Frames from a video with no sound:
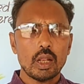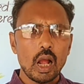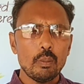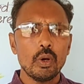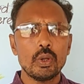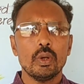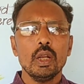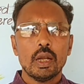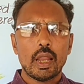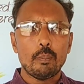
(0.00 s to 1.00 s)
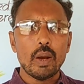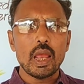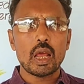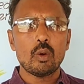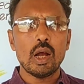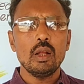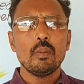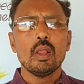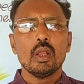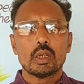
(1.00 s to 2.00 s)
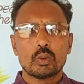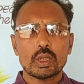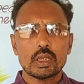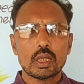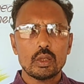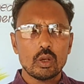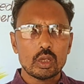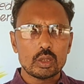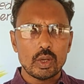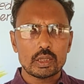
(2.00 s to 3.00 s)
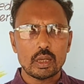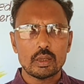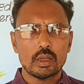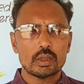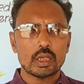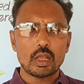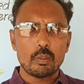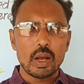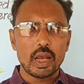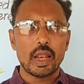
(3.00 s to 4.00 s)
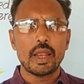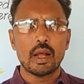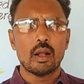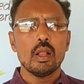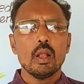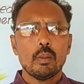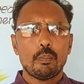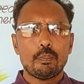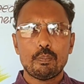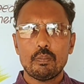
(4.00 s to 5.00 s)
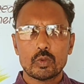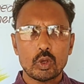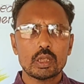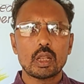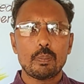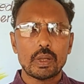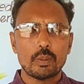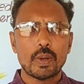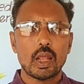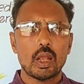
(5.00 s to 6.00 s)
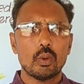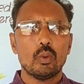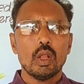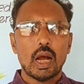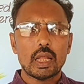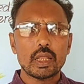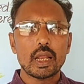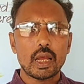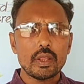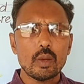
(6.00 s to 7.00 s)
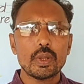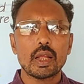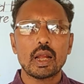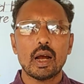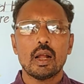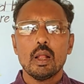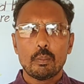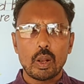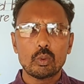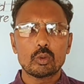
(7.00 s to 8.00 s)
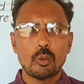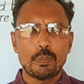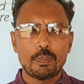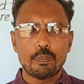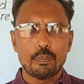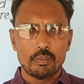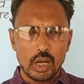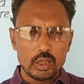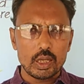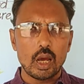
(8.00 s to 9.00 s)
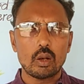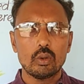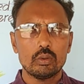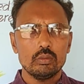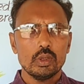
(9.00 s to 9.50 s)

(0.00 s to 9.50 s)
రాబోయే డెబ్బై ఆరవ స్వతంత్ర దినోత్సవ సందర్భంగానైనా స్వతంత్ర ప్రతిఫలాలు అందరికి అందే విధంగా ప్రభుత్వ అధికారులు